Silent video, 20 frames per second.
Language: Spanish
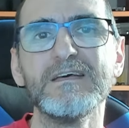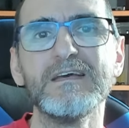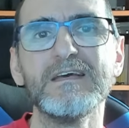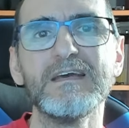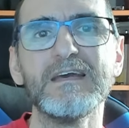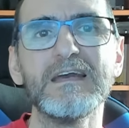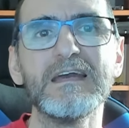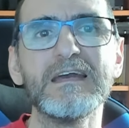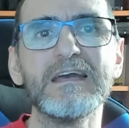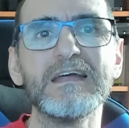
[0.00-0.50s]

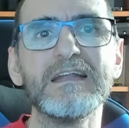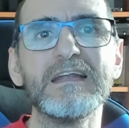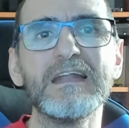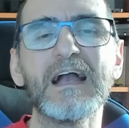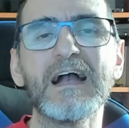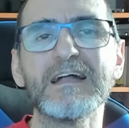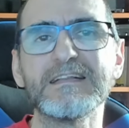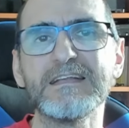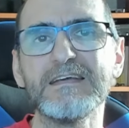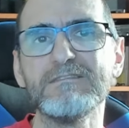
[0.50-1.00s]
eh,
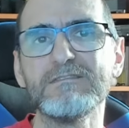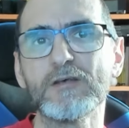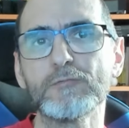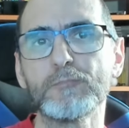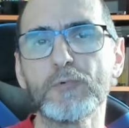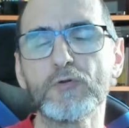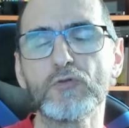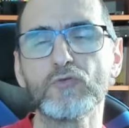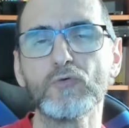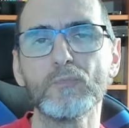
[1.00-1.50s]
negativas,
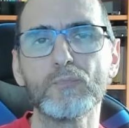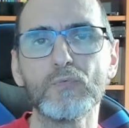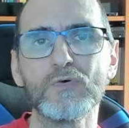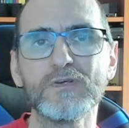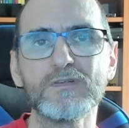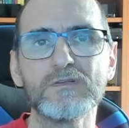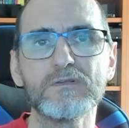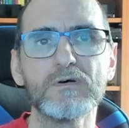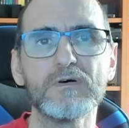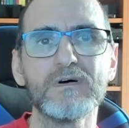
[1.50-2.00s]
por
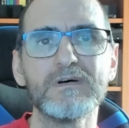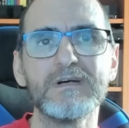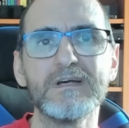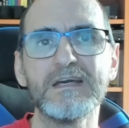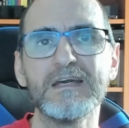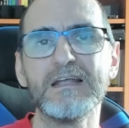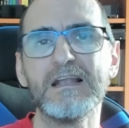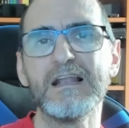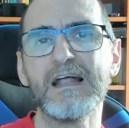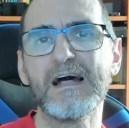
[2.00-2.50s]
supuesto,
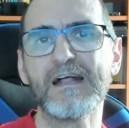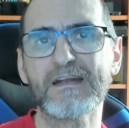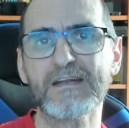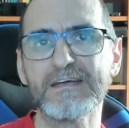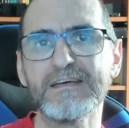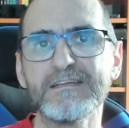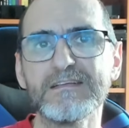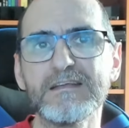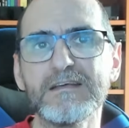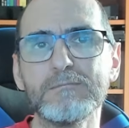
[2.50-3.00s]
en la
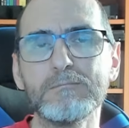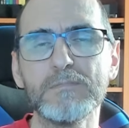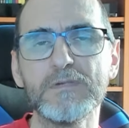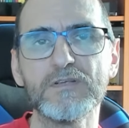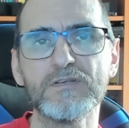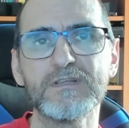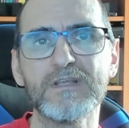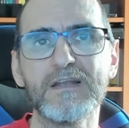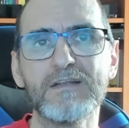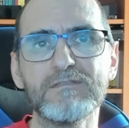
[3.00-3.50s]
red, en
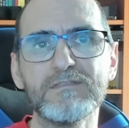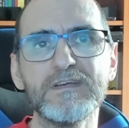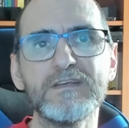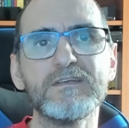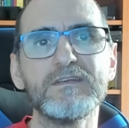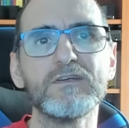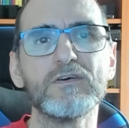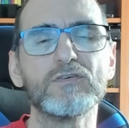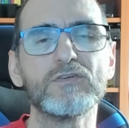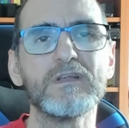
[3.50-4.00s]
mis
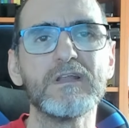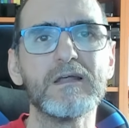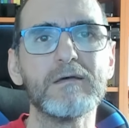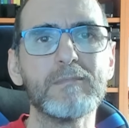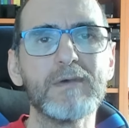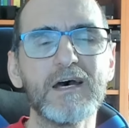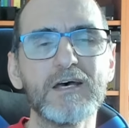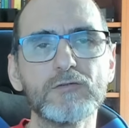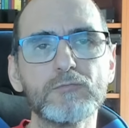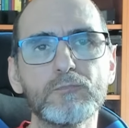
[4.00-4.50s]
servicios y
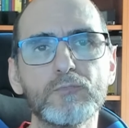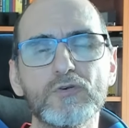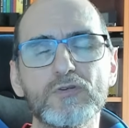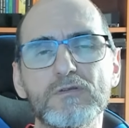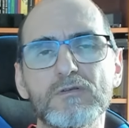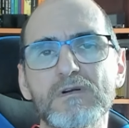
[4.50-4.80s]
demás, puesto